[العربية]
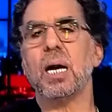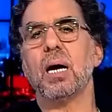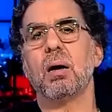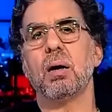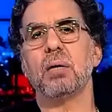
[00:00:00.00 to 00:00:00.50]

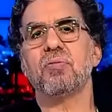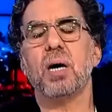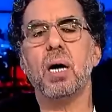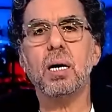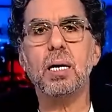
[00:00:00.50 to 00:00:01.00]
العقاري
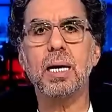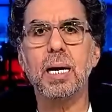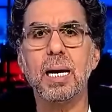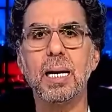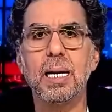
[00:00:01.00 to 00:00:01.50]
فخرج
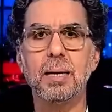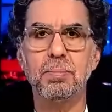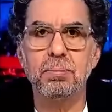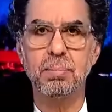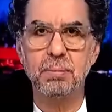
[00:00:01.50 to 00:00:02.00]

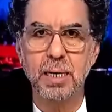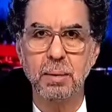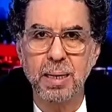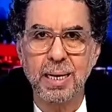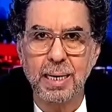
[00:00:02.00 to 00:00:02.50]
إعلام
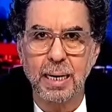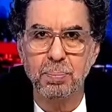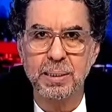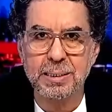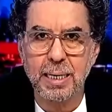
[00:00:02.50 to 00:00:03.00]
الملاك
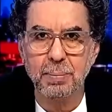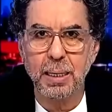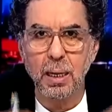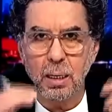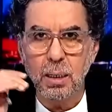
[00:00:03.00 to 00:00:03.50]
عباس كامل